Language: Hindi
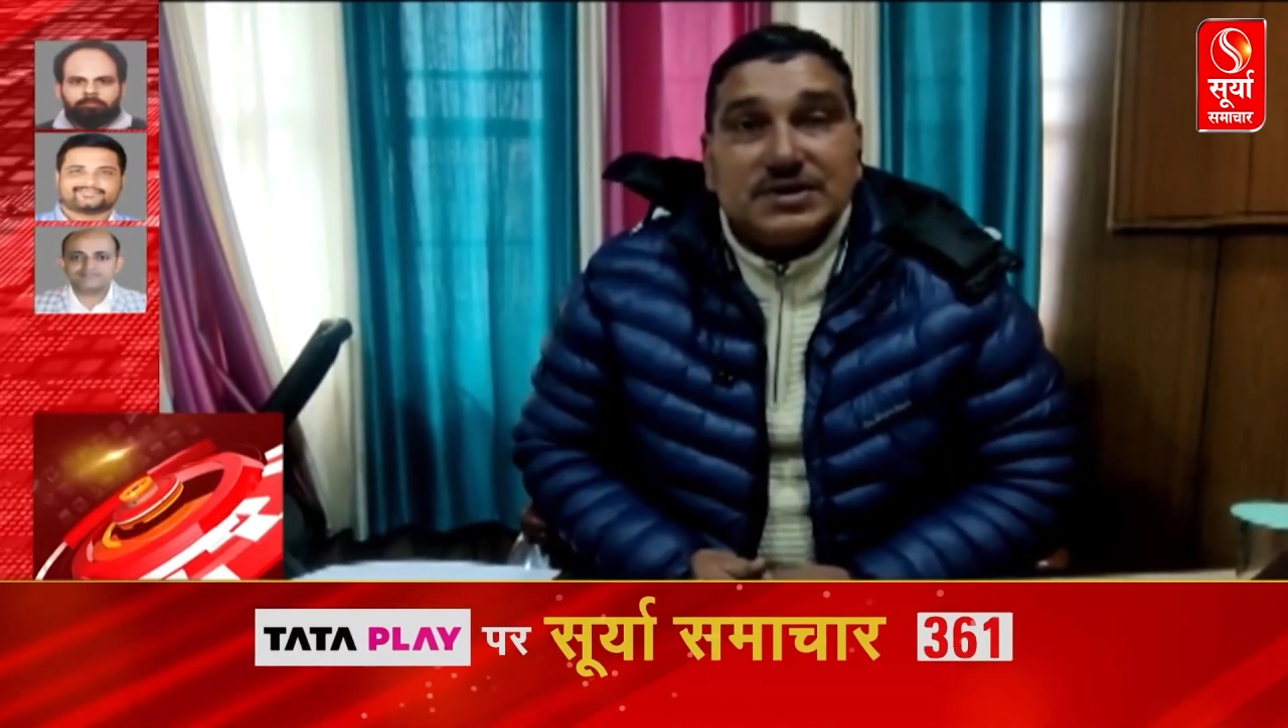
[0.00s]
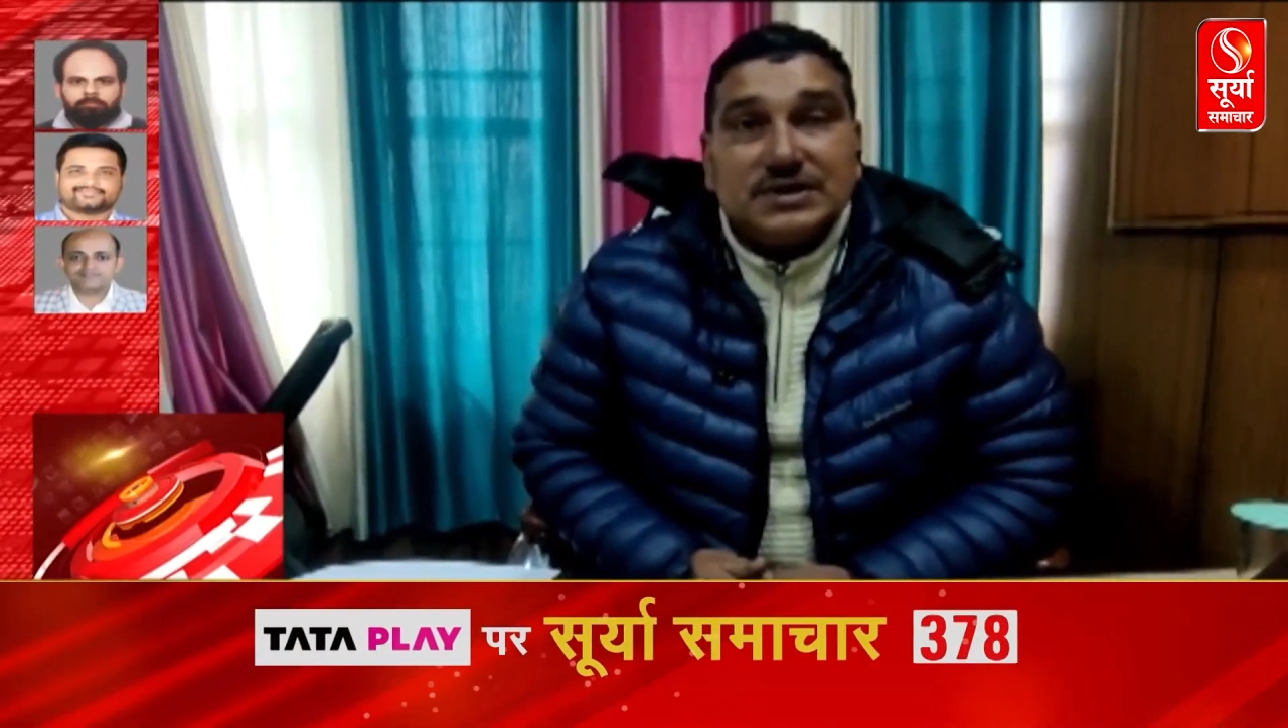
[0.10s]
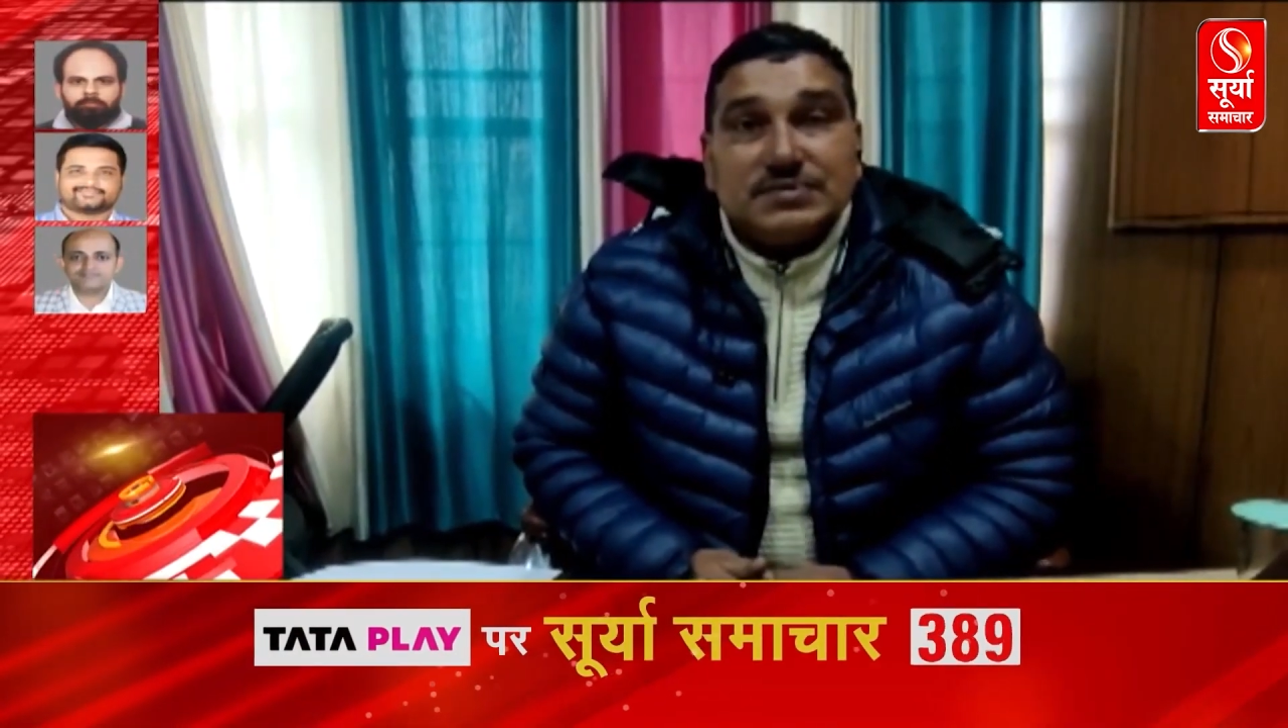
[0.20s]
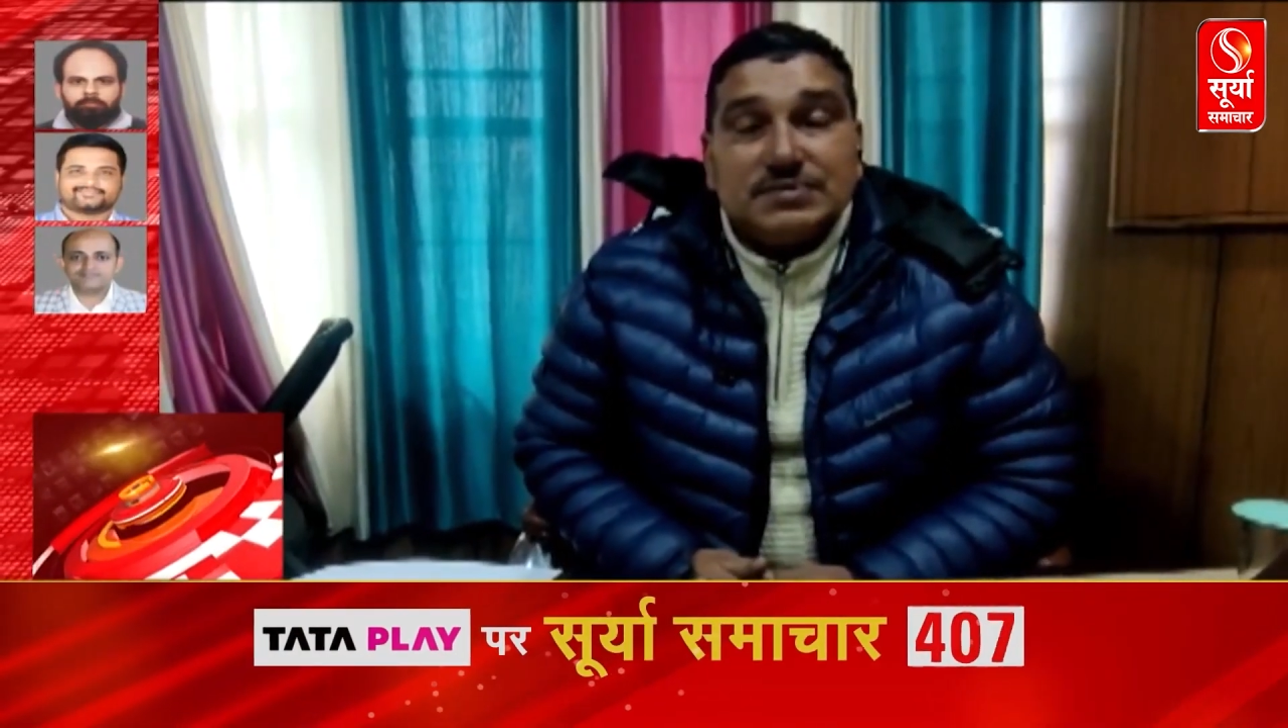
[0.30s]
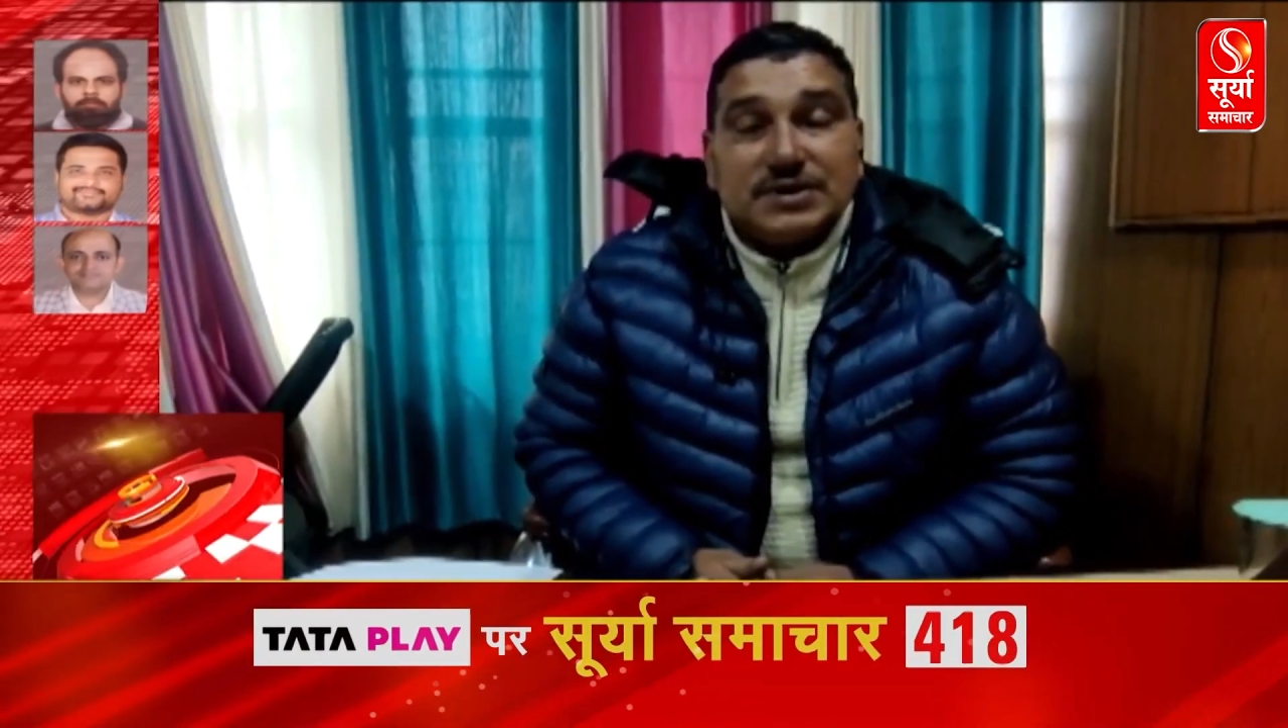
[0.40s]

का स्प्रे